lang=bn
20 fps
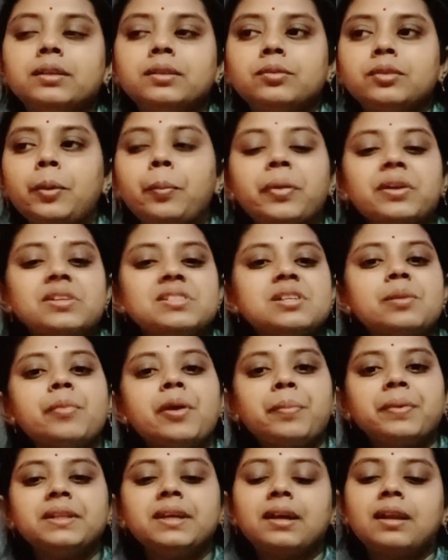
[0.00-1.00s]
টেম্পারেচার
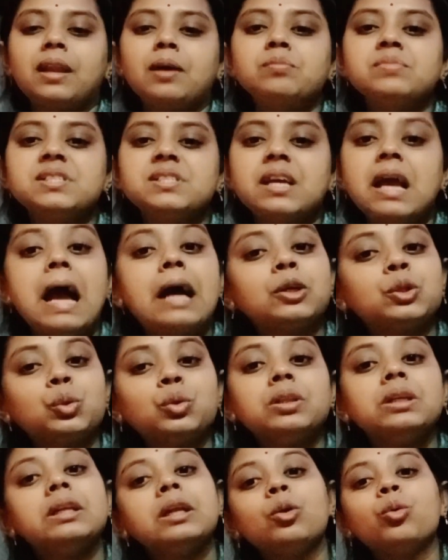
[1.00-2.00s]
মেপে দেখলাম যে একশো
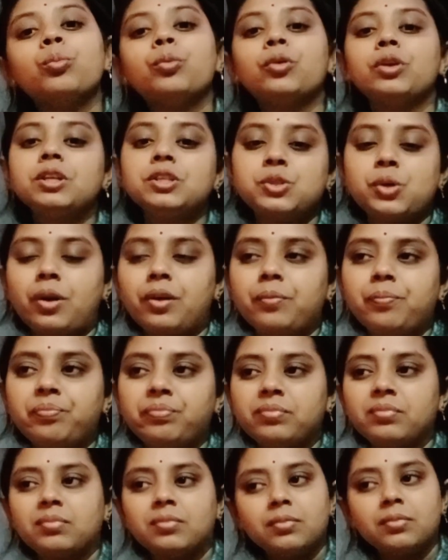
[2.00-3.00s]
তিনের উপরে জ্বর
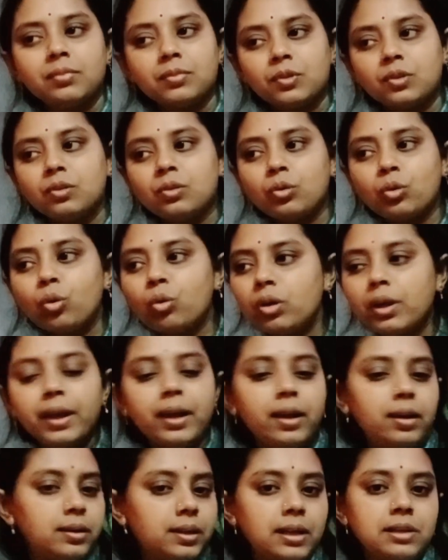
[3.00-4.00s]
তো
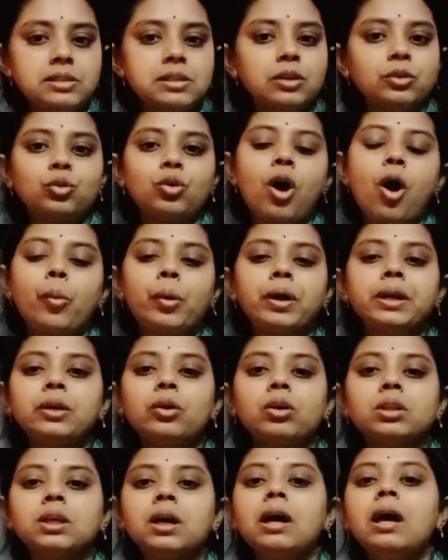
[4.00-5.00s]
টেনশান তো হওয়ারই
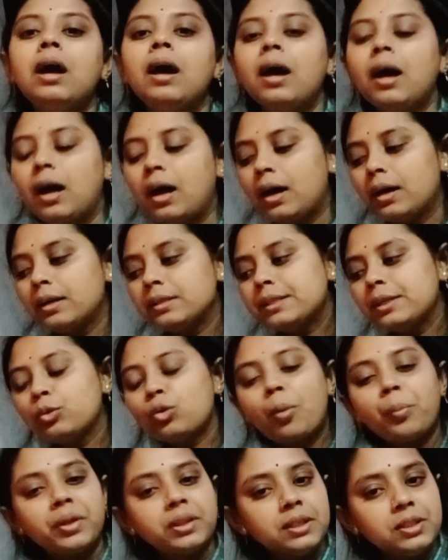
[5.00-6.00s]
কথা যেহেতু
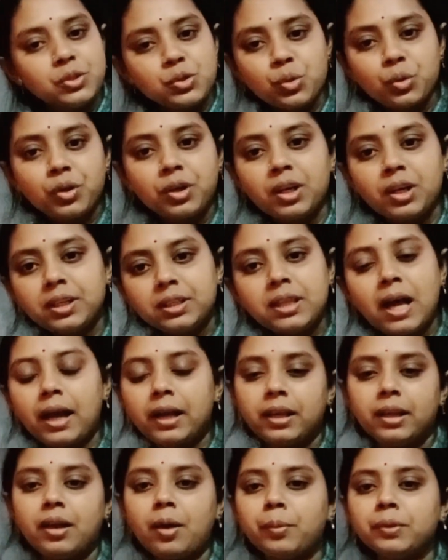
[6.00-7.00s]
আমরা তিনজন ওখানে
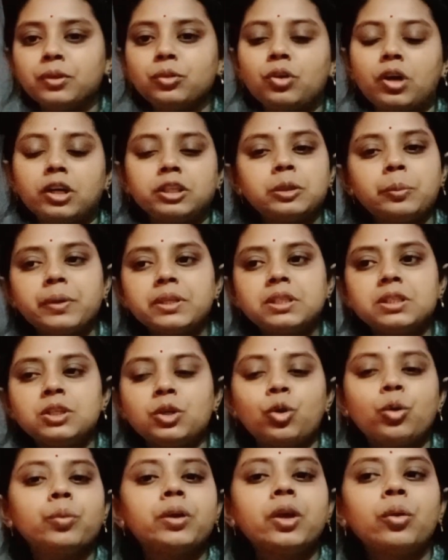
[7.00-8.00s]
থাকি আমাদের তো আশেপাশে
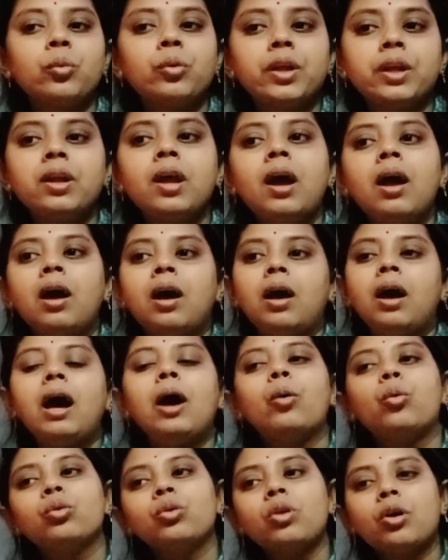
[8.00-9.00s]
সেরকম কেউ নেই হ্যাঁ
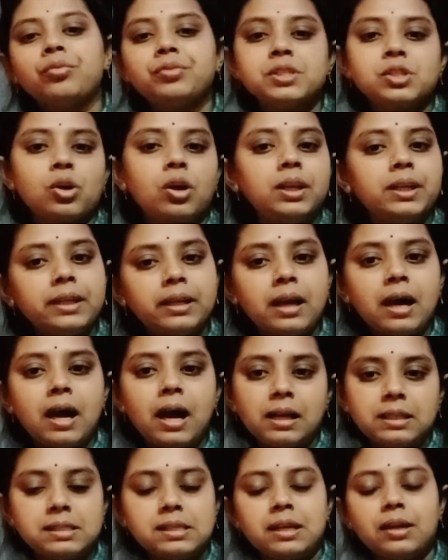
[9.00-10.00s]
ওর অফিস কলিগরা
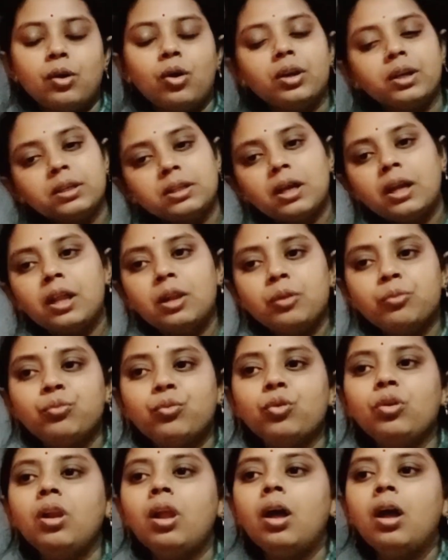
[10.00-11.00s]
আছে অনেকটা
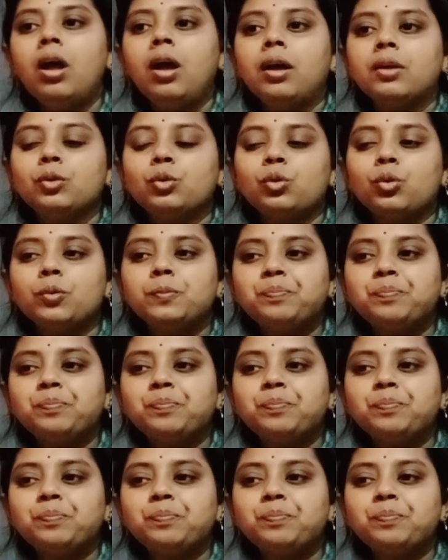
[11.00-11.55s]
হেল্পফুল তো